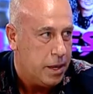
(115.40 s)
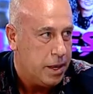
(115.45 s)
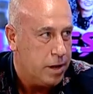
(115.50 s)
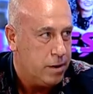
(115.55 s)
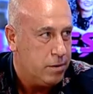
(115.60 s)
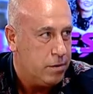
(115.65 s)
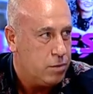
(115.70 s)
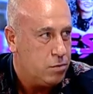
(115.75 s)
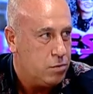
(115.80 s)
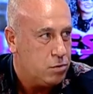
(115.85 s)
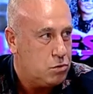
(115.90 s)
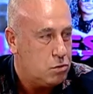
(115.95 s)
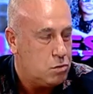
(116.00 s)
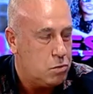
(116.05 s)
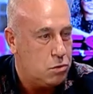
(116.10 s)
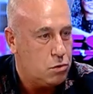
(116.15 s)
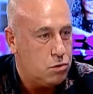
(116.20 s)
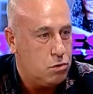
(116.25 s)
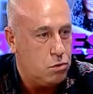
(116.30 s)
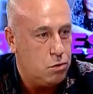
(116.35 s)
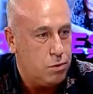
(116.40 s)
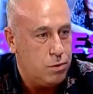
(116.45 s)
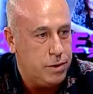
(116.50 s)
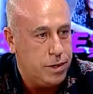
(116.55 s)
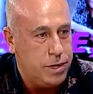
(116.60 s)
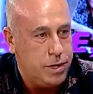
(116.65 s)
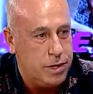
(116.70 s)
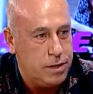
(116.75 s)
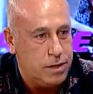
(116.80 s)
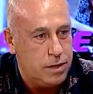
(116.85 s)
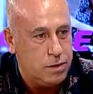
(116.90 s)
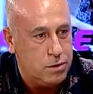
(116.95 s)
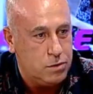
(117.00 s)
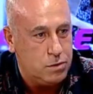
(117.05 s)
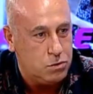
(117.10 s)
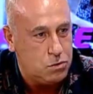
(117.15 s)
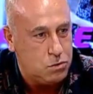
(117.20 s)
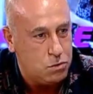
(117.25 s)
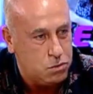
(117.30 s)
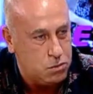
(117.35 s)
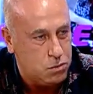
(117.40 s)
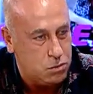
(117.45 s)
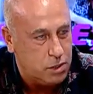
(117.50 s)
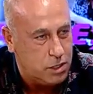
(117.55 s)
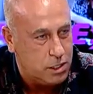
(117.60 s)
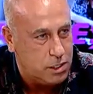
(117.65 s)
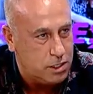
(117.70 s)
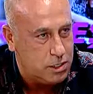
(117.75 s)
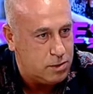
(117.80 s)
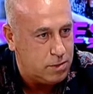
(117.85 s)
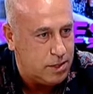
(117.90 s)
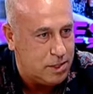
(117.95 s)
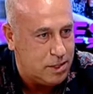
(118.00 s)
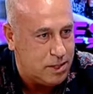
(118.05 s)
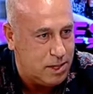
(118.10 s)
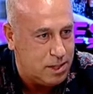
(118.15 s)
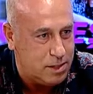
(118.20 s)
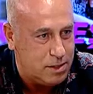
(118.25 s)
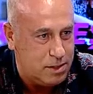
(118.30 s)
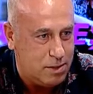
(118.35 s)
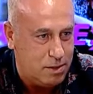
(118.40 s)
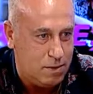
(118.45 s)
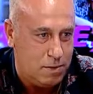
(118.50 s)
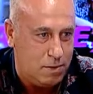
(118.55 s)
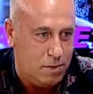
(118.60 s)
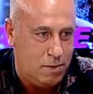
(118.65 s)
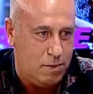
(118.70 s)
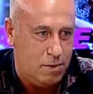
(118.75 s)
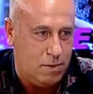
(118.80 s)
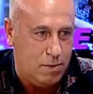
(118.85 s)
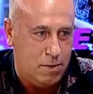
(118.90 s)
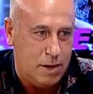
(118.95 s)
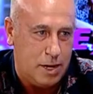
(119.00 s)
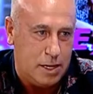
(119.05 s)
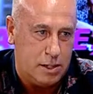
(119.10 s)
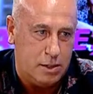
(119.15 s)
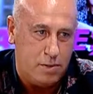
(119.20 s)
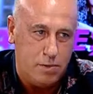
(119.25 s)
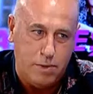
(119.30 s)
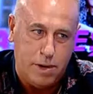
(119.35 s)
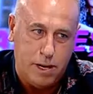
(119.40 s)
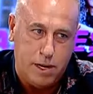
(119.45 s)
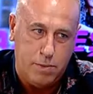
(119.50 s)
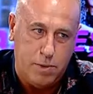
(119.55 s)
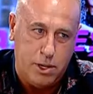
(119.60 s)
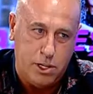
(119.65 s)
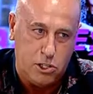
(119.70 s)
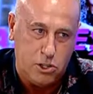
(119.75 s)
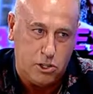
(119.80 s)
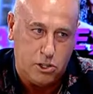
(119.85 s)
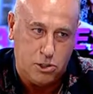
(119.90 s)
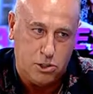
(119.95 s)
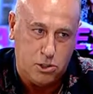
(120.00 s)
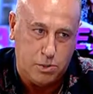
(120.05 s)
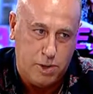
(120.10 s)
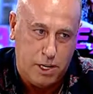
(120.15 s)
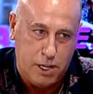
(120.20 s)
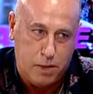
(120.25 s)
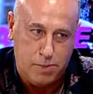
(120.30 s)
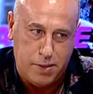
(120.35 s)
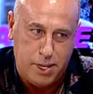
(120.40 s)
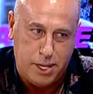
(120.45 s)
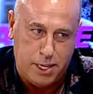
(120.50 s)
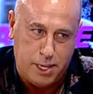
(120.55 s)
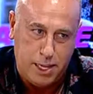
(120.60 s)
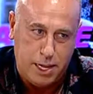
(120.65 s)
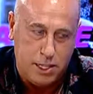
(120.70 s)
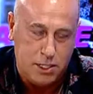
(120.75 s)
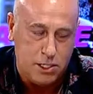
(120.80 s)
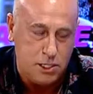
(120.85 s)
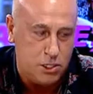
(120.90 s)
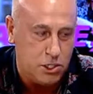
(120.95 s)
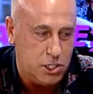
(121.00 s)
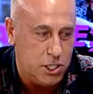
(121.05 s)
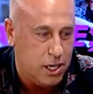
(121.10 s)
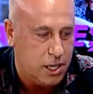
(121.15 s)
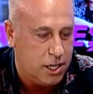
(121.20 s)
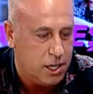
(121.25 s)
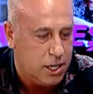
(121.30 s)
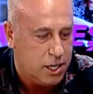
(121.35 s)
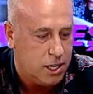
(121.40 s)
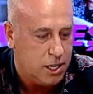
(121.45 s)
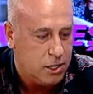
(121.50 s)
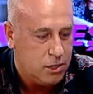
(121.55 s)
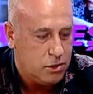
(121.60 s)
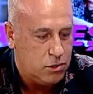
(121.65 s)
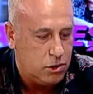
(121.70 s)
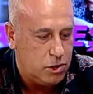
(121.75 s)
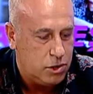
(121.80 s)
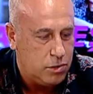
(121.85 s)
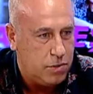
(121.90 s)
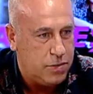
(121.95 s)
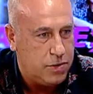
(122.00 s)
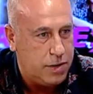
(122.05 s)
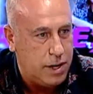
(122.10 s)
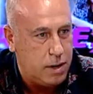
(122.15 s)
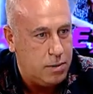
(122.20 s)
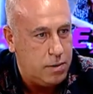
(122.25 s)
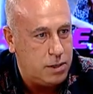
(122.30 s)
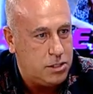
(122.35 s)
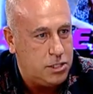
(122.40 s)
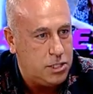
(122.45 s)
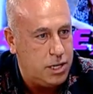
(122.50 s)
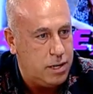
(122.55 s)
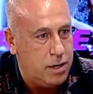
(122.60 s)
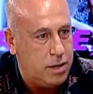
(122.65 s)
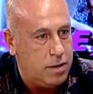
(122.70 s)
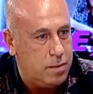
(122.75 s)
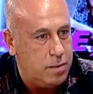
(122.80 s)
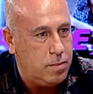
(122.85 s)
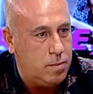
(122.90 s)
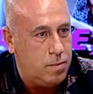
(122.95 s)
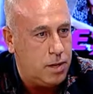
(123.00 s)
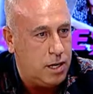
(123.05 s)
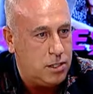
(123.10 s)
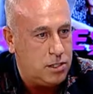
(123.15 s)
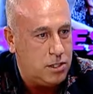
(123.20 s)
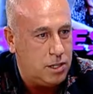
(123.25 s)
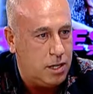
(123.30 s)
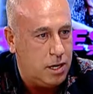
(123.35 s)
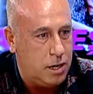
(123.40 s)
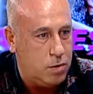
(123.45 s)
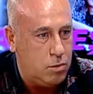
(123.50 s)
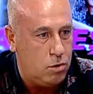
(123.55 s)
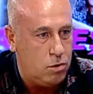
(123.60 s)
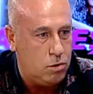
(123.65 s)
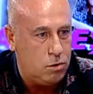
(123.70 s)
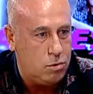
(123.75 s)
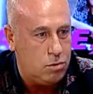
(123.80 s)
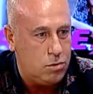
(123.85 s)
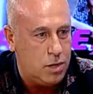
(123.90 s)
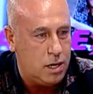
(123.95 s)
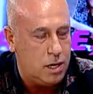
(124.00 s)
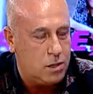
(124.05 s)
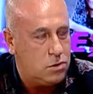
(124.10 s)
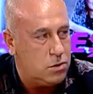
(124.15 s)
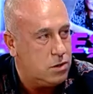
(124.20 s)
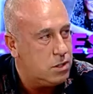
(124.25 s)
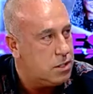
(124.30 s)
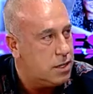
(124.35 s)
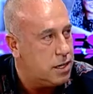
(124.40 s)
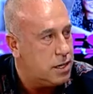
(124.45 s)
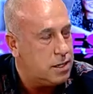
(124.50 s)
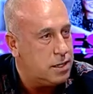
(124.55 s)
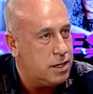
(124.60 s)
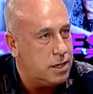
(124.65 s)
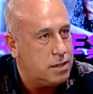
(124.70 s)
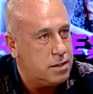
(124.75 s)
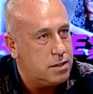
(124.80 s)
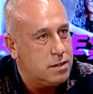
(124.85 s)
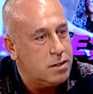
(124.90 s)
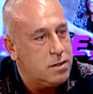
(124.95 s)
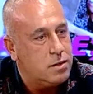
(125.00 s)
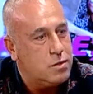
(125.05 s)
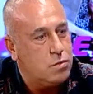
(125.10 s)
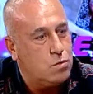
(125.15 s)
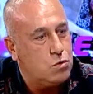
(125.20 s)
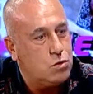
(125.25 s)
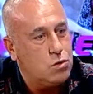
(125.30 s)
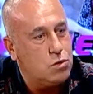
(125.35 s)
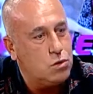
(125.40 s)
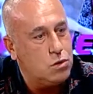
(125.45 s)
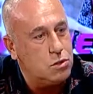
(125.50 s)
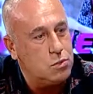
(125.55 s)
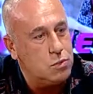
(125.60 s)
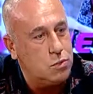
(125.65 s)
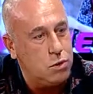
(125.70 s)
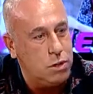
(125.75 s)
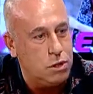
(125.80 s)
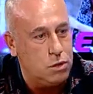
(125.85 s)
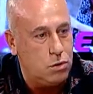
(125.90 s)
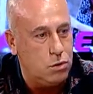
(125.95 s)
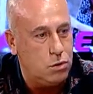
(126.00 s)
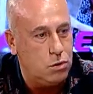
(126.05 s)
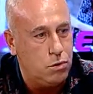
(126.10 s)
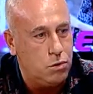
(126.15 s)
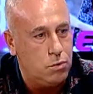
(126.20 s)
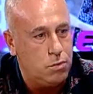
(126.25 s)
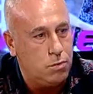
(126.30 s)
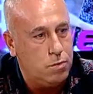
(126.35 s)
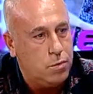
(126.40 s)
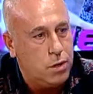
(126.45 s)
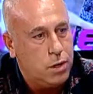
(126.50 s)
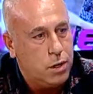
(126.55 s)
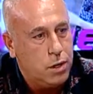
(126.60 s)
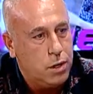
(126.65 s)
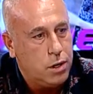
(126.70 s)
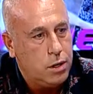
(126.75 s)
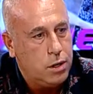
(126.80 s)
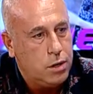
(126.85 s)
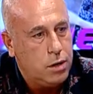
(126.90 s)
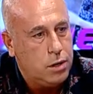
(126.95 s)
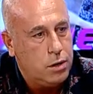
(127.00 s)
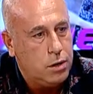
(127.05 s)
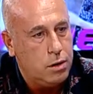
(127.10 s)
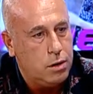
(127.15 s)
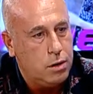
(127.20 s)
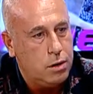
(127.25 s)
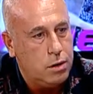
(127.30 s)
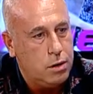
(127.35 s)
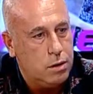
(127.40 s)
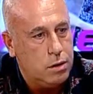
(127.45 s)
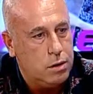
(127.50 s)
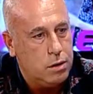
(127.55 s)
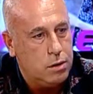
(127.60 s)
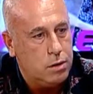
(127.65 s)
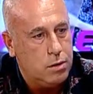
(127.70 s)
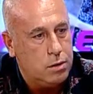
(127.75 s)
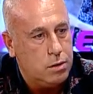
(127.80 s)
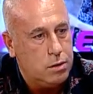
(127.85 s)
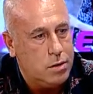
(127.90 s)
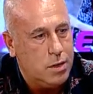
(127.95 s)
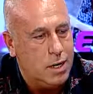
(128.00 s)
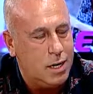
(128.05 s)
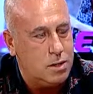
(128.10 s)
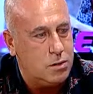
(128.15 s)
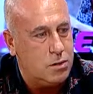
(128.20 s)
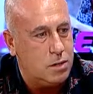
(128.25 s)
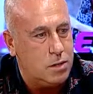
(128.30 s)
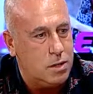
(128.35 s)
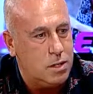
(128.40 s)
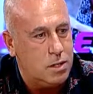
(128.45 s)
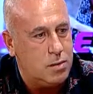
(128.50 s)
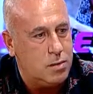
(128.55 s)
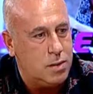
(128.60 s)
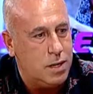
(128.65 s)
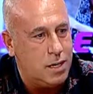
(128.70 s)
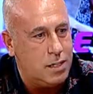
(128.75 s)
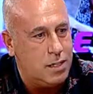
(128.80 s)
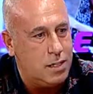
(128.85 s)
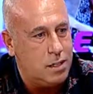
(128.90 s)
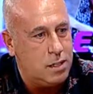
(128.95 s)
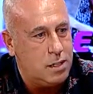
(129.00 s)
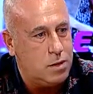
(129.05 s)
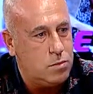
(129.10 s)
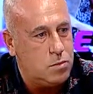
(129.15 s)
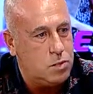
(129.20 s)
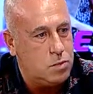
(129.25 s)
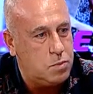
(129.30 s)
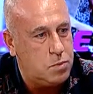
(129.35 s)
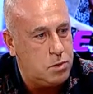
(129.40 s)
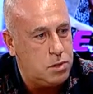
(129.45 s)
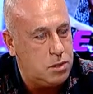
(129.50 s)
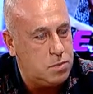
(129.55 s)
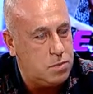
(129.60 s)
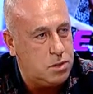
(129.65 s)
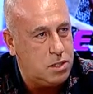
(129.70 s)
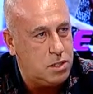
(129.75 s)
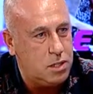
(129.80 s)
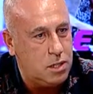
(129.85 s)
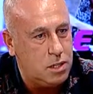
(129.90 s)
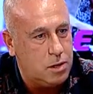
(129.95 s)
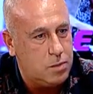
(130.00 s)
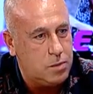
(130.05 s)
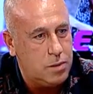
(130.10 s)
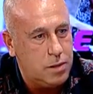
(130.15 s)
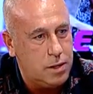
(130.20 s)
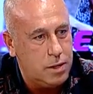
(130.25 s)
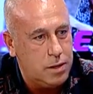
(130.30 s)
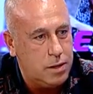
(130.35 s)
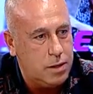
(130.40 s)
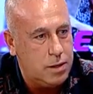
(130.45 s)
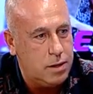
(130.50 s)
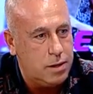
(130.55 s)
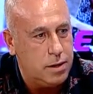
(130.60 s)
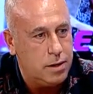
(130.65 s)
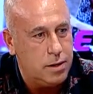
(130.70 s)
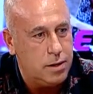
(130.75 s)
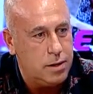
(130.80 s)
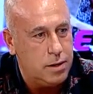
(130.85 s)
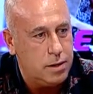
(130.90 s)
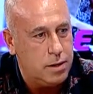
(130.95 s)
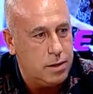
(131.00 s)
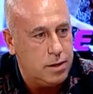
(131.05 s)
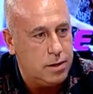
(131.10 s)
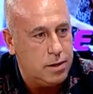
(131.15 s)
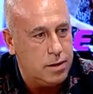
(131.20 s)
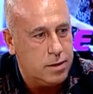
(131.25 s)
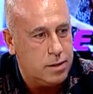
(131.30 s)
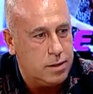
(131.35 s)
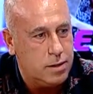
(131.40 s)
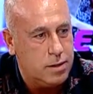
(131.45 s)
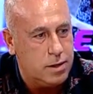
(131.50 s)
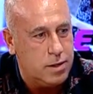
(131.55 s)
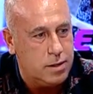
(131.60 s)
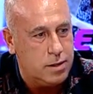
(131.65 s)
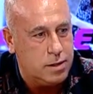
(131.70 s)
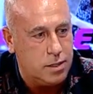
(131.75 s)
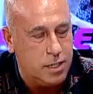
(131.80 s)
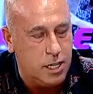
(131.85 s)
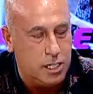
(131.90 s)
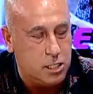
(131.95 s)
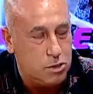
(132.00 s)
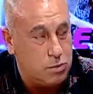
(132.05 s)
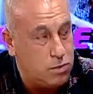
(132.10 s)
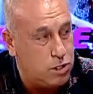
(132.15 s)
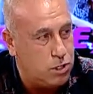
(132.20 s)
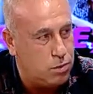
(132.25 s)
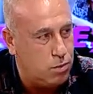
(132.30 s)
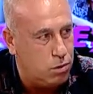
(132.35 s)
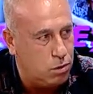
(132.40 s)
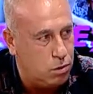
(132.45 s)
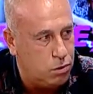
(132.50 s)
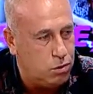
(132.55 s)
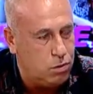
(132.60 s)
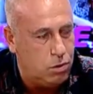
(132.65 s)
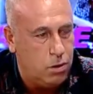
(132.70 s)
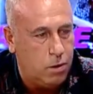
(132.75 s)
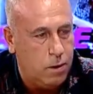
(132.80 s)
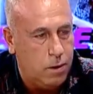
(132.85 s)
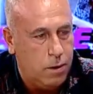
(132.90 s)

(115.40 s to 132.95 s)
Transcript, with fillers: E, ve Bursa Spor Kulübü'ne uzun süre hizmetler verdim, vermeye çalıştım elimden geldiğince. Sonra bir Fenerbahçe maceram oldu. Daha sonra tekrar Bursa Spor'a döndüm. Ee, daha sonra da bir Adana Demirspor'da bir yıllık bir e, geçmişim oldu